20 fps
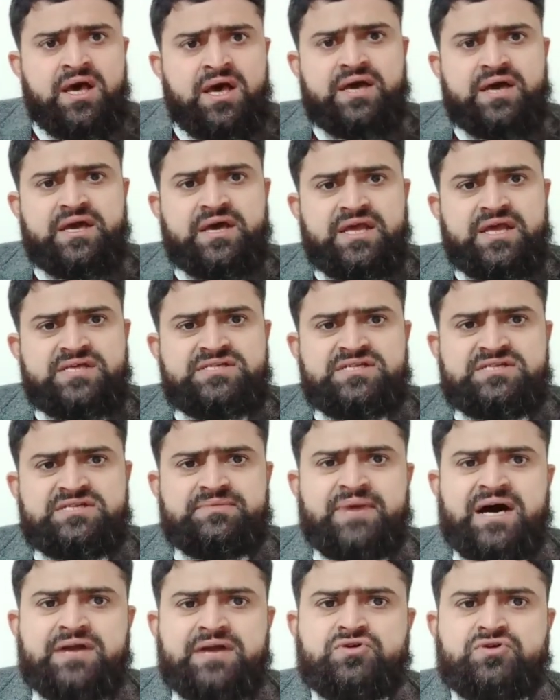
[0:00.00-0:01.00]
अंग्रेज़ी
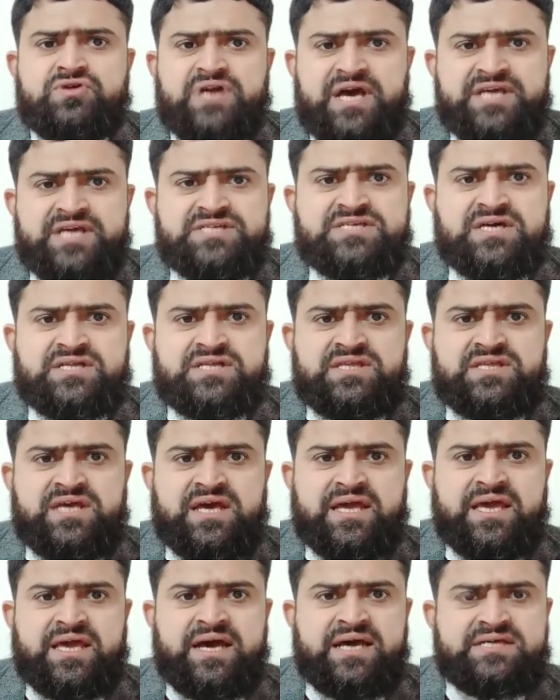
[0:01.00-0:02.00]
ज़बान को राइज कर
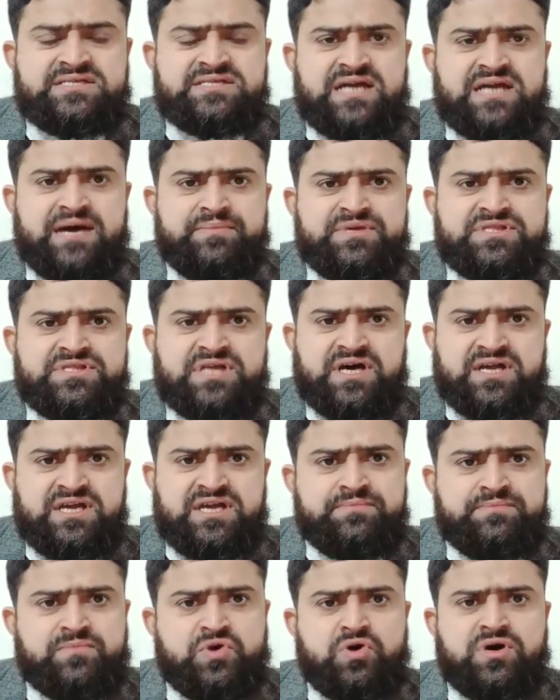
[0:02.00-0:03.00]
दिया गया इस्लामी
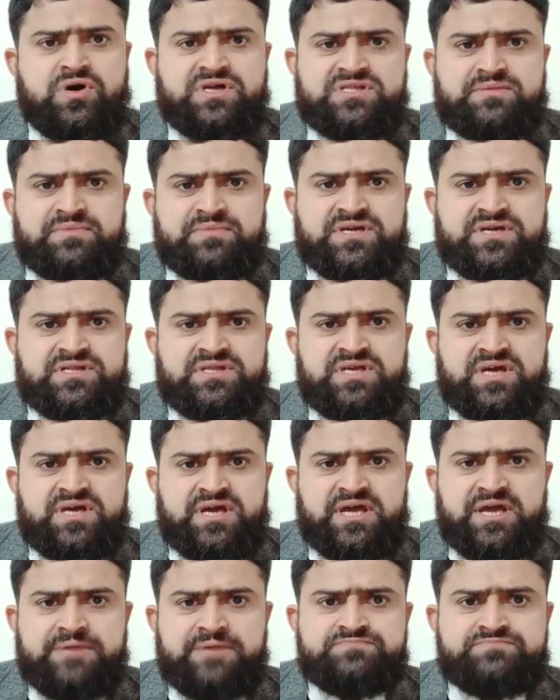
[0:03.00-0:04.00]
तालीम को ख़त्म कर दिया
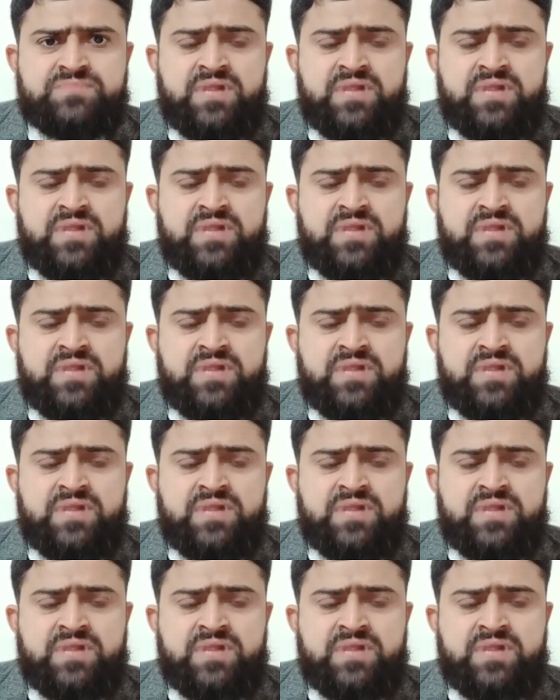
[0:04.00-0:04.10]
गया